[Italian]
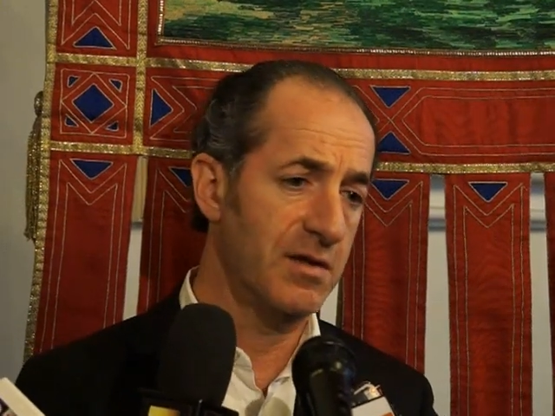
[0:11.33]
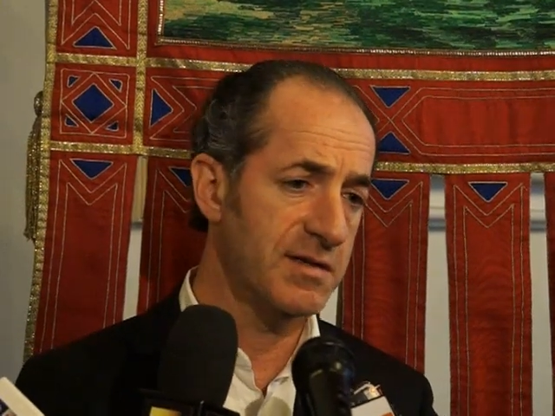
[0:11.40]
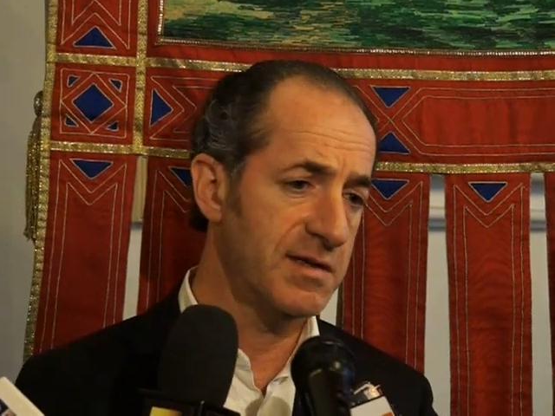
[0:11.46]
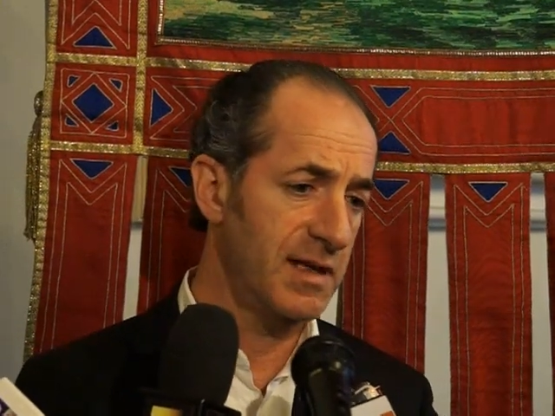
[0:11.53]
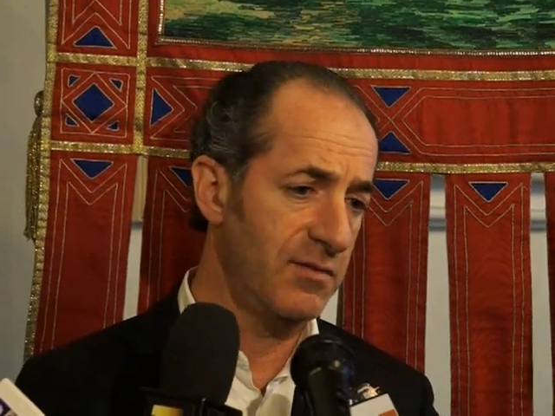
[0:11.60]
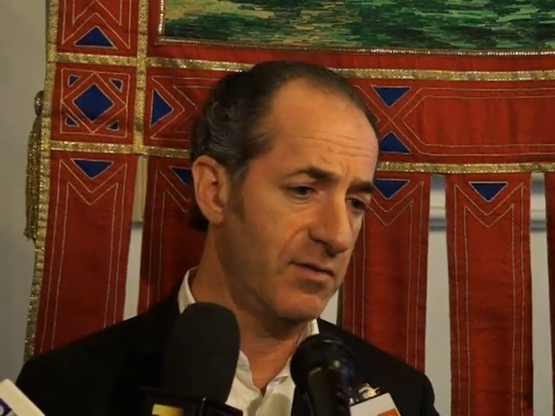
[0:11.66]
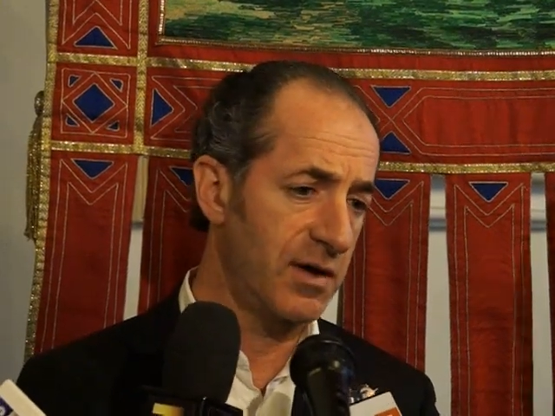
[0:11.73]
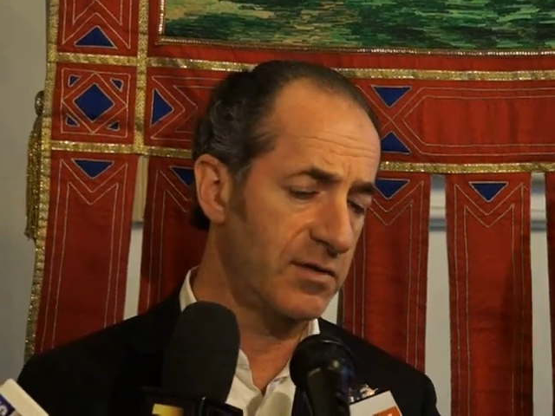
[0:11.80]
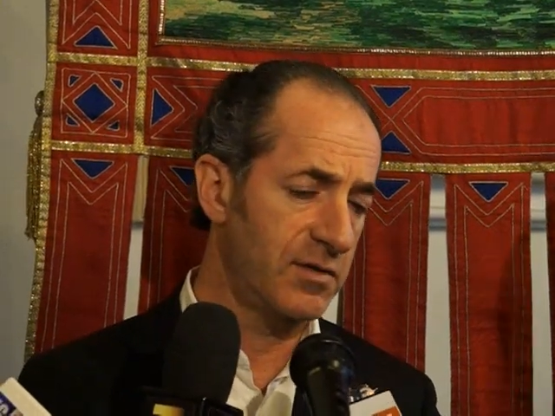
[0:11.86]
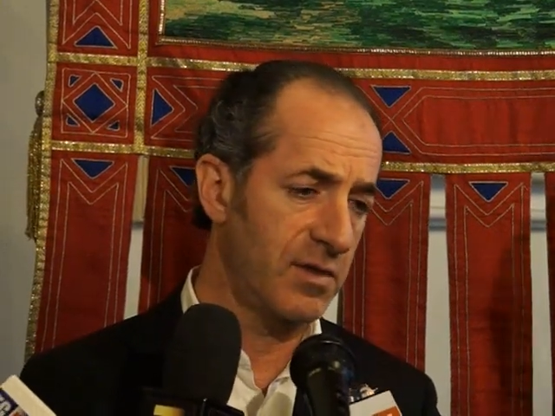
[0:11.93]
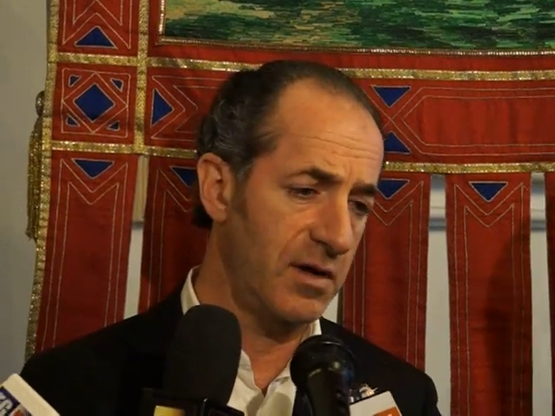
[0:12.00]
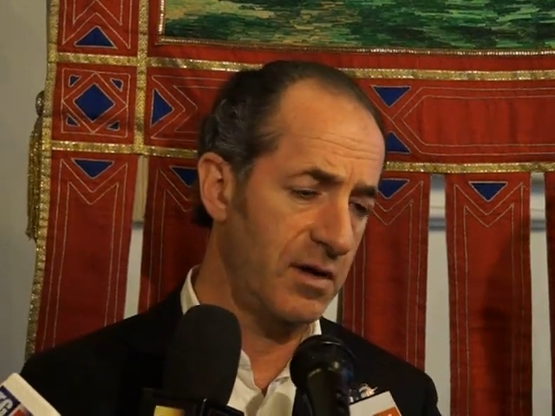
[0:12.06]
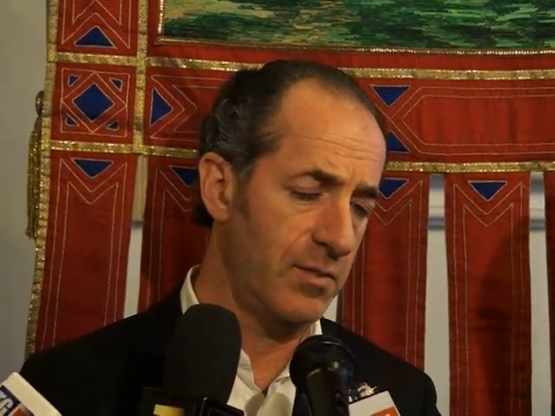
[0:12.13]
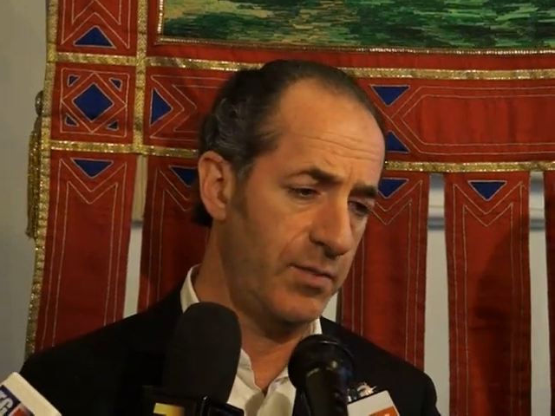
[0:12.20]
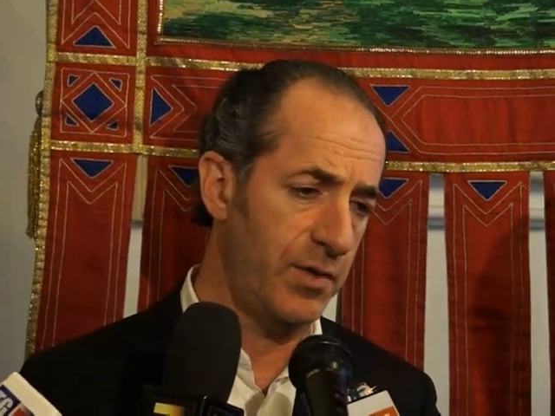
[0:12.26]
nostri
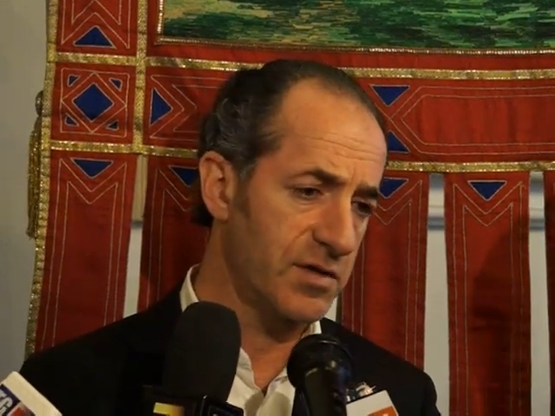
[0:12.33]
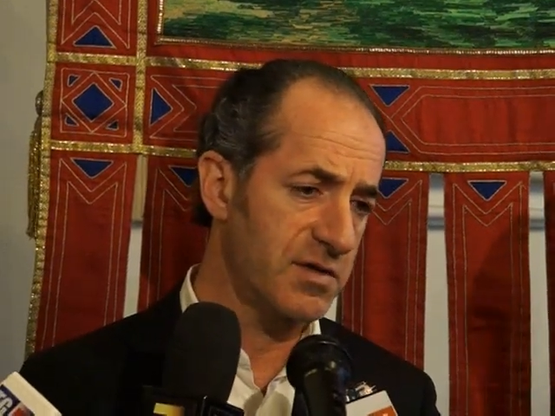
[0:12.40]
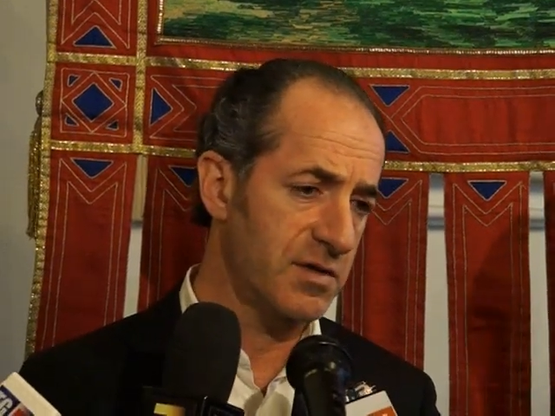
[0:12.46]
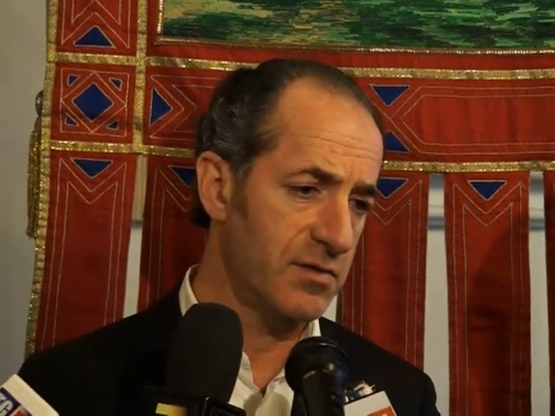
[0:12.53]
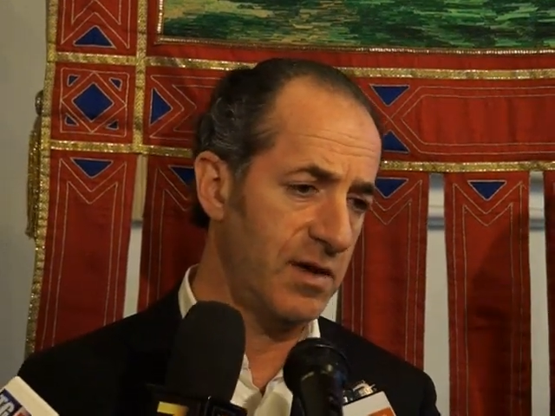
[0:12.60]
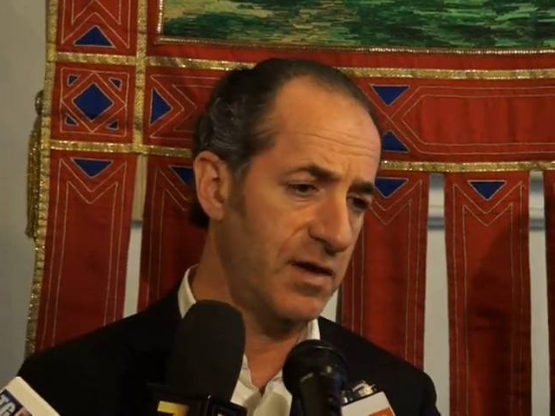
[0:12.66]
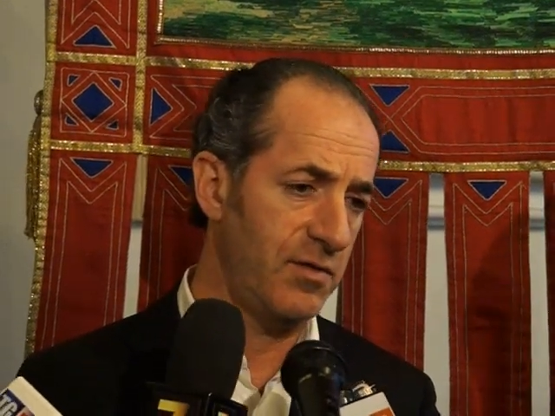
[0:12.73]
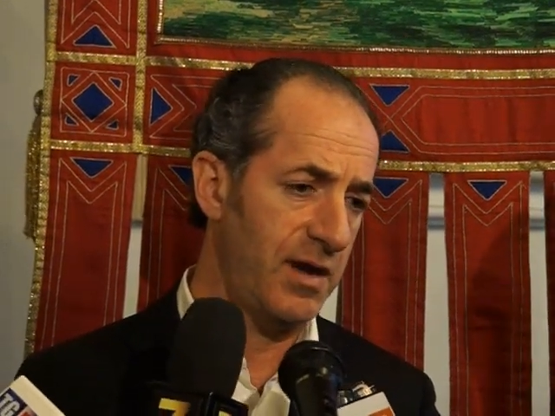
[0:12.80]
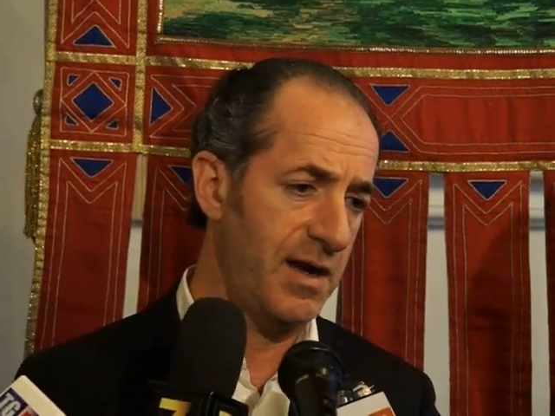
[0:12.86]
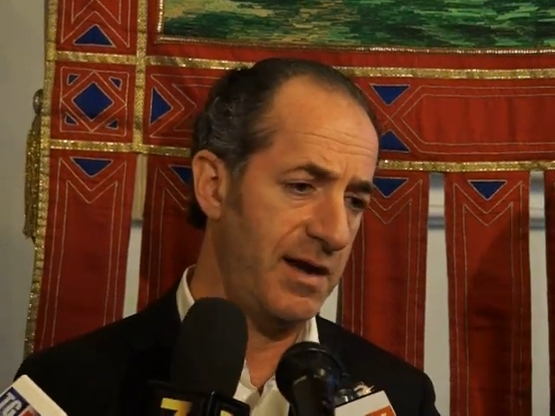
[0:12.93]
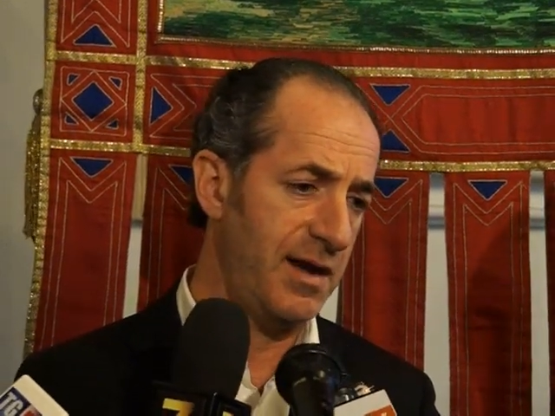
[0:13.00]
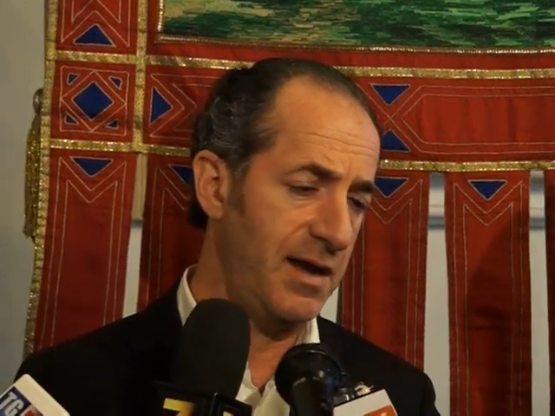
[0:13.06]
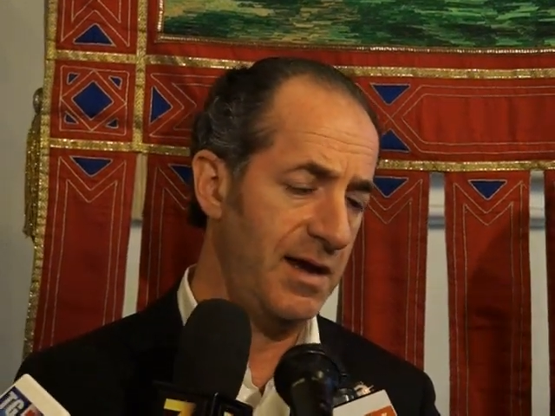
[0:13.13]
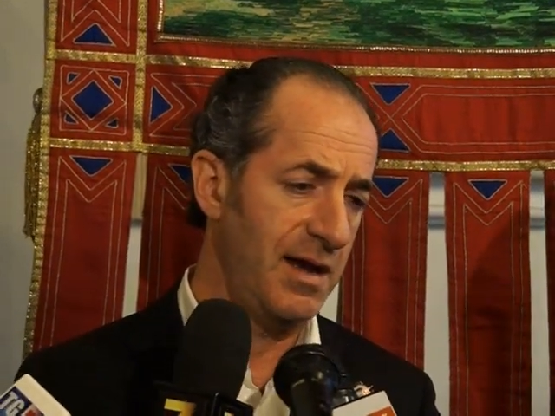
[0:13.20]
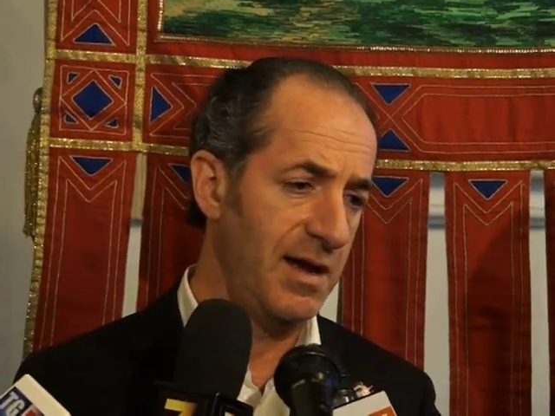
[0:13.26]
lavoratori non possono
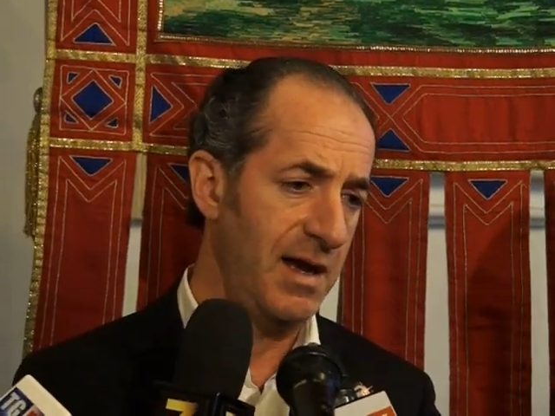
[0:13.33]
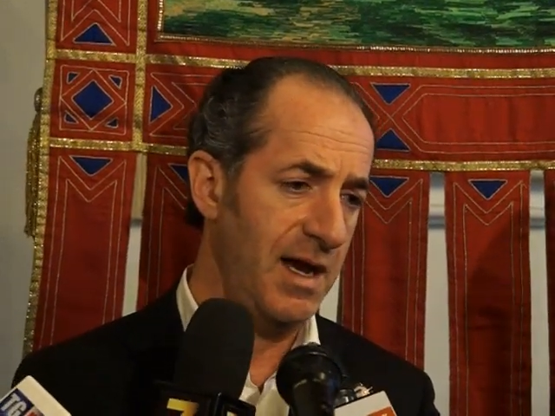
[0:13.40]
lavorare